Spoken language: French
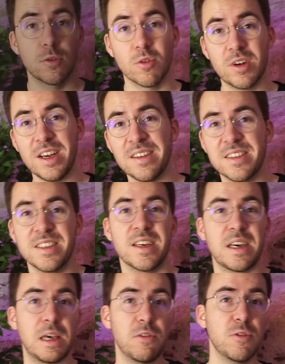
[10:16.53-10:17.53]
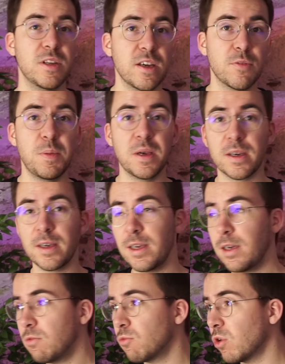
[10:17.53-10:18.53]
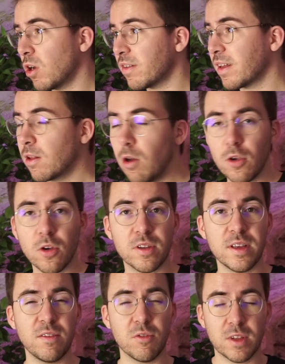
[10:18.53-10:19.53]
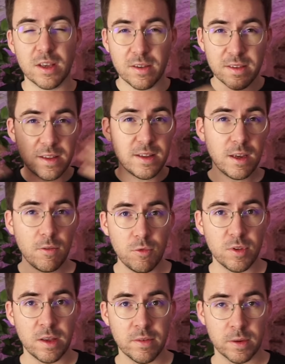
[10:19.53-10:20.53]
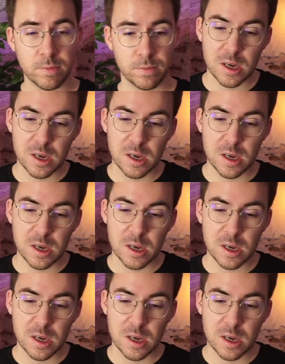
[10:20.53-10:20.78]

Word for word: Donc là, c'est des résultats espérés ou alors c'est de l'orienter sur des idées que vous avez.